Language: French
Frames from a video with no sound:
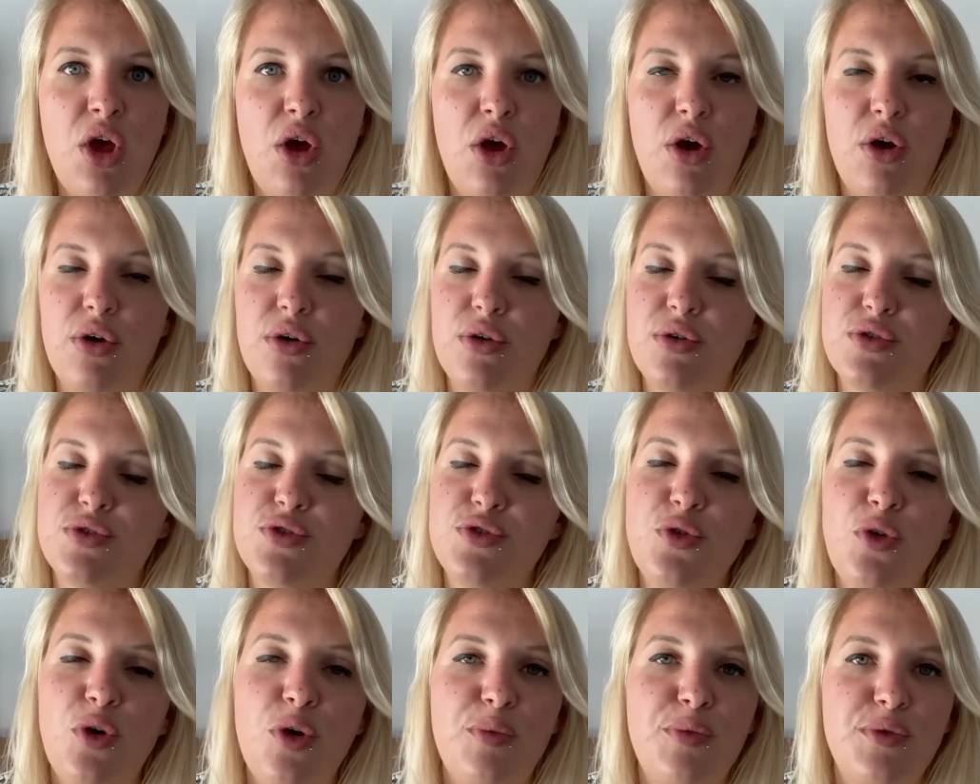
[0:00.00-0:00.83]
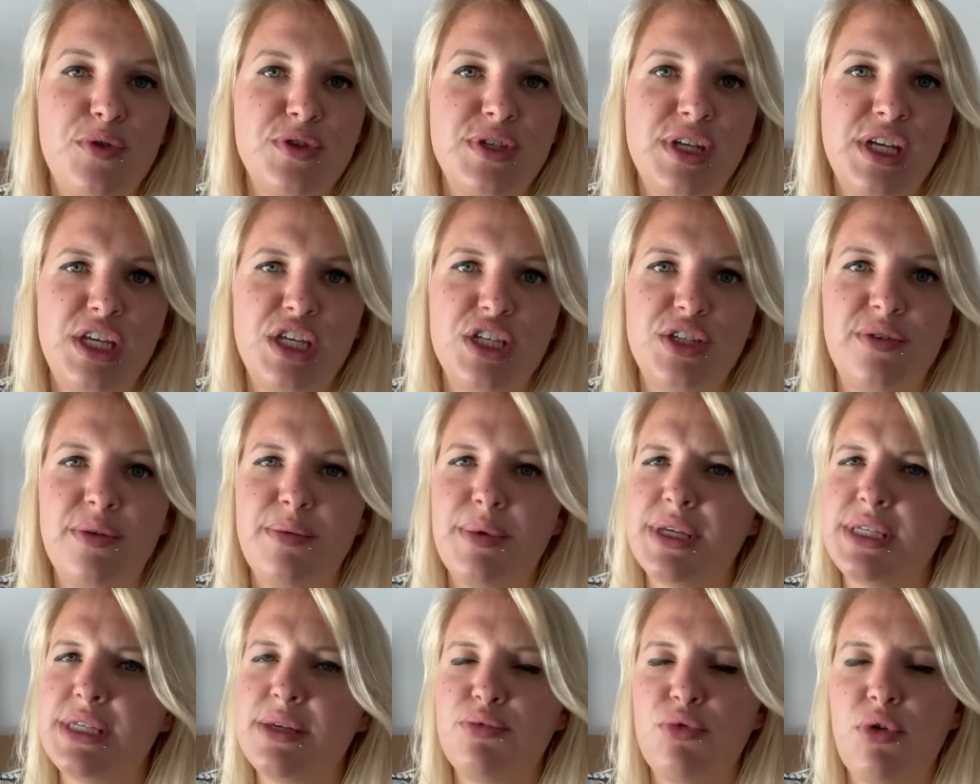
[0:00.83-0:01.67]
euh, se reposer, qui se fait
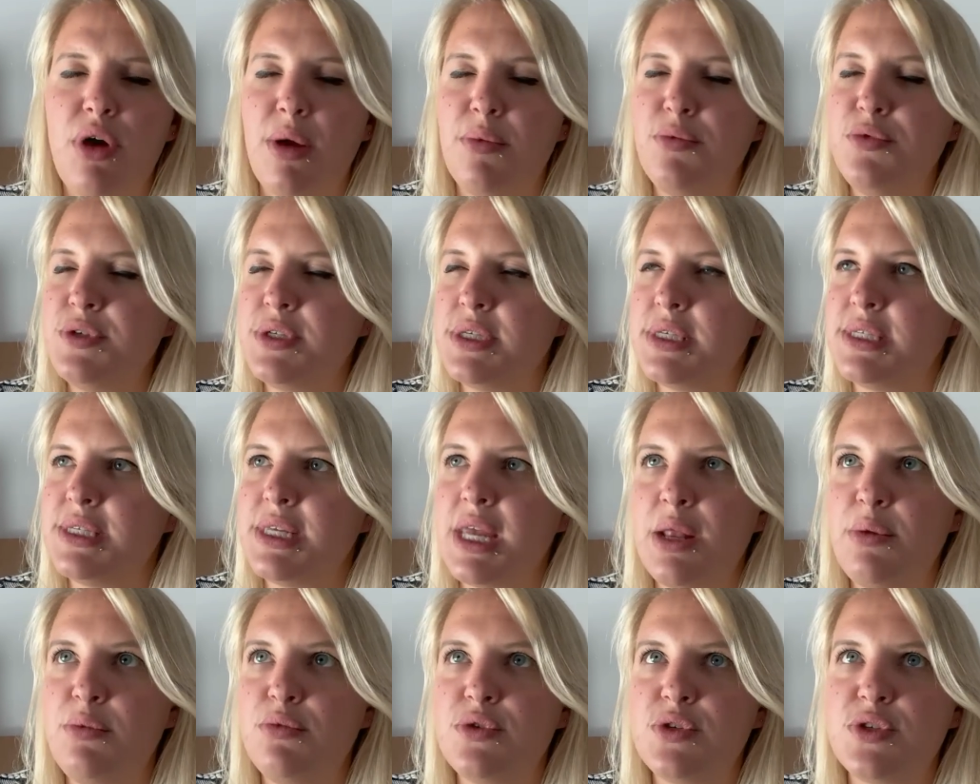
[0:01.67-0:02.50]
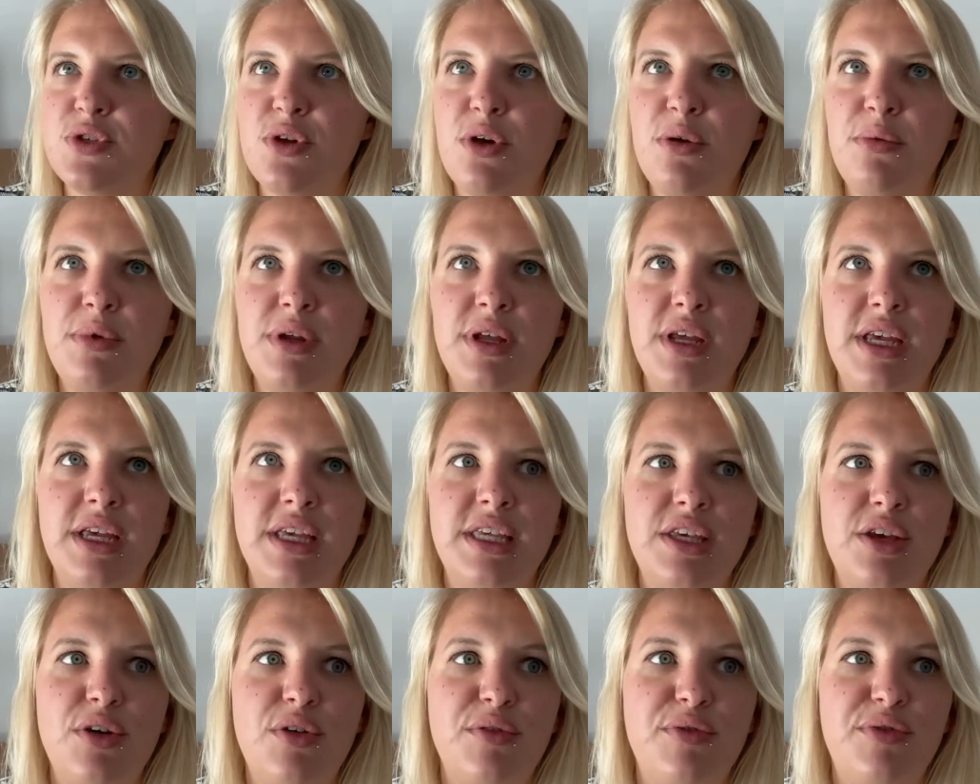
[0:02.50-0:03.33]
passer pour un musicien il me semble, et
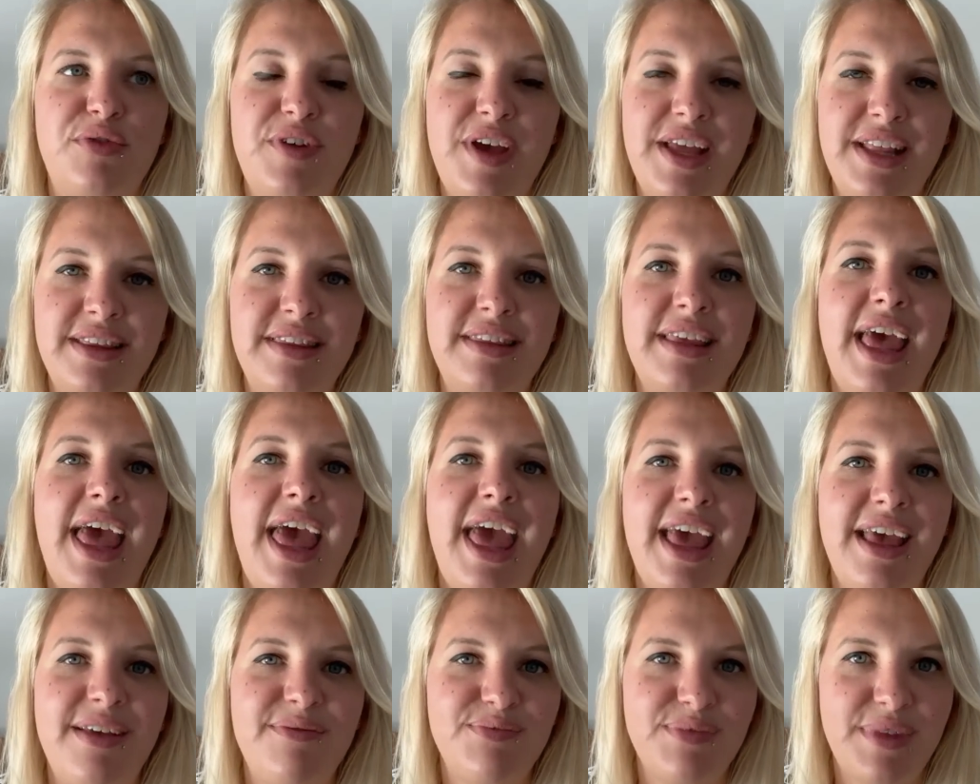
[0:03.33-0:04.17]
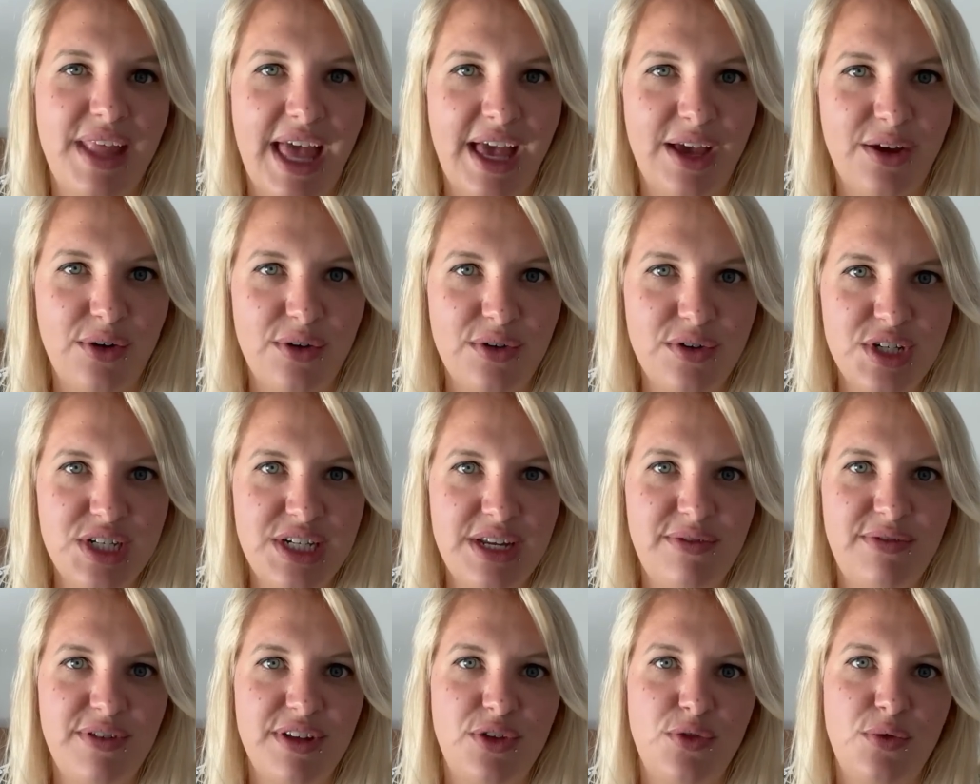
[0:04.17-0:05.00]
qui en fait est un grand
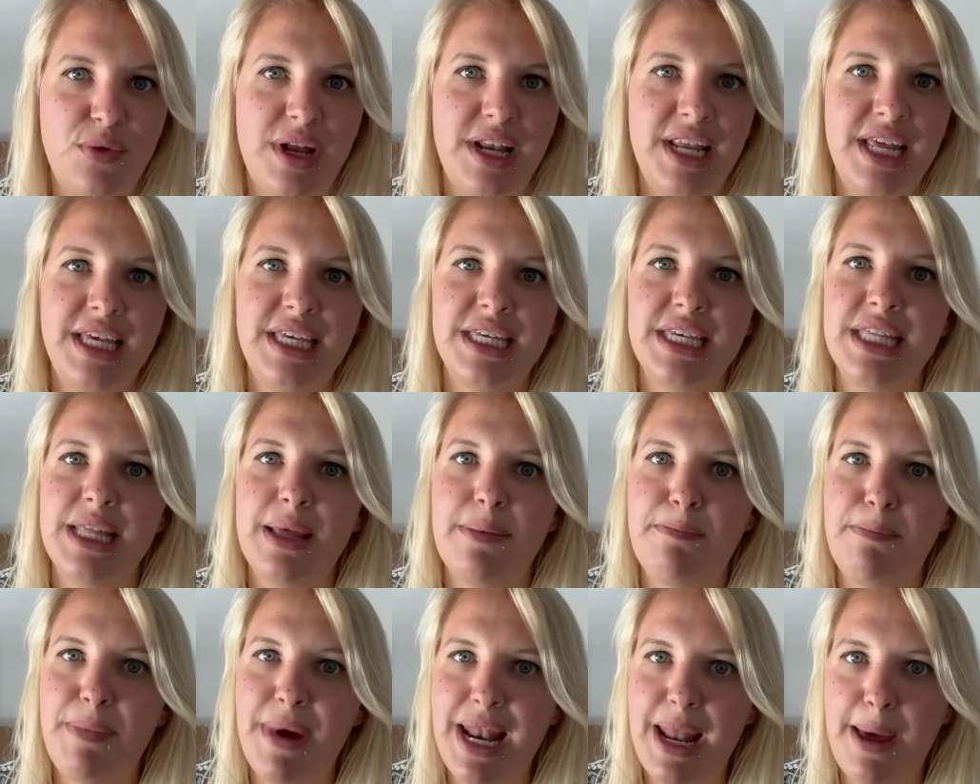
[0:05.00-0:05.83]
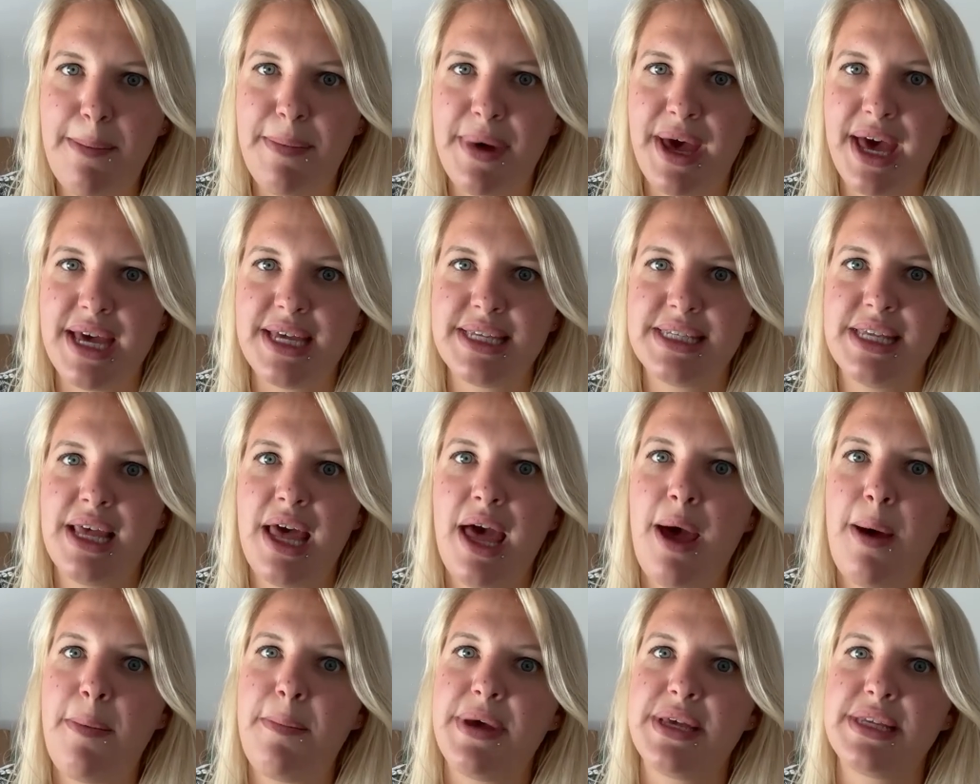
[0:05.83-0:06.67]
chef étoilé qui n'est pas là par
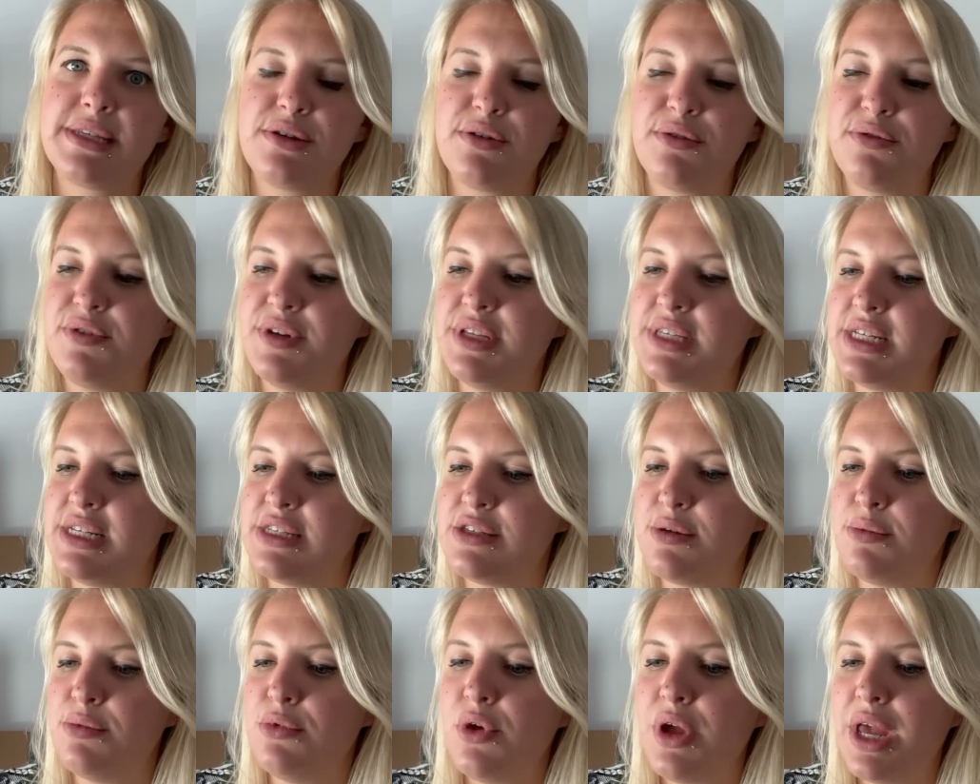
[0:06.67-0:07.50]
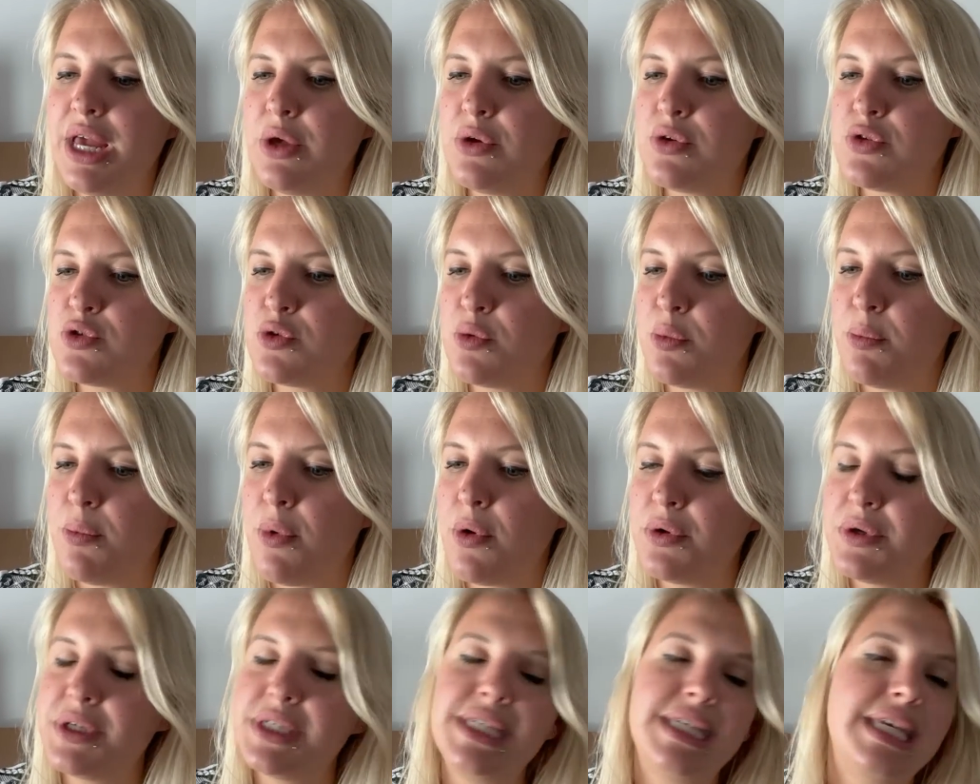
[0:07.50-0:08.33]
hasard parce qu'en fait il semblerait que son
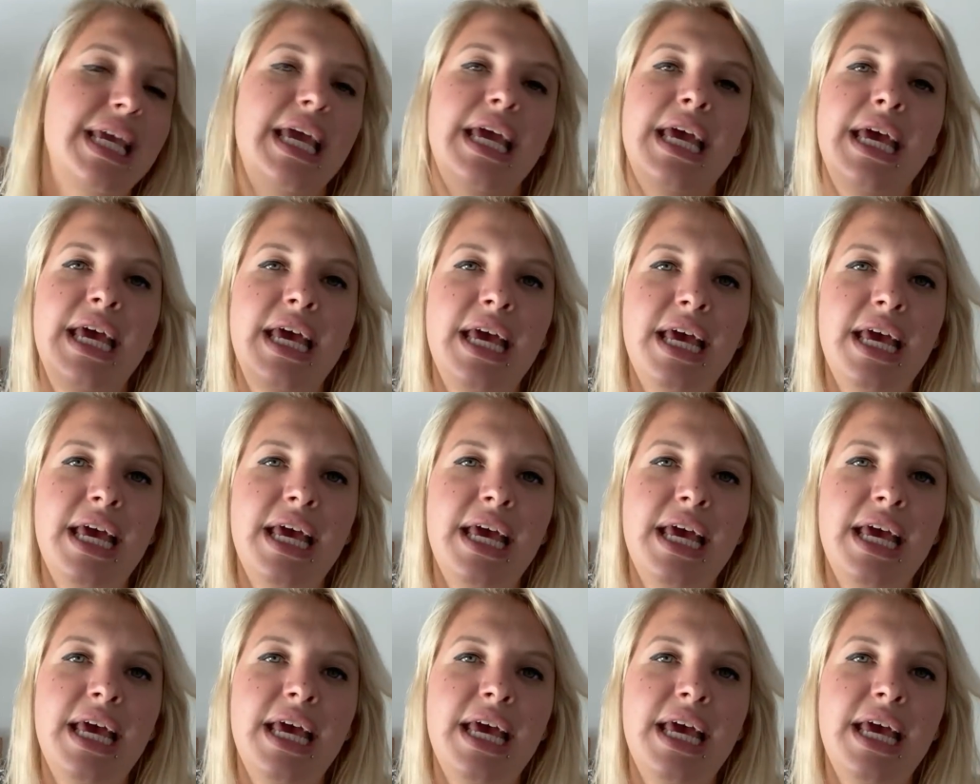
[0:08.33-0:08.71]
banquier